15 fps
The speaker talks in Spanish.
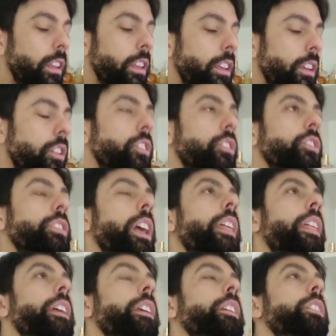Higo,
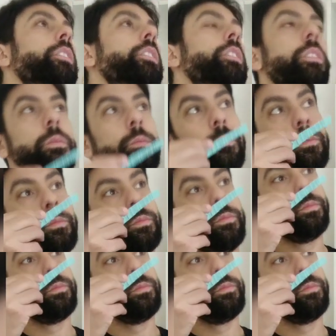notas de higo.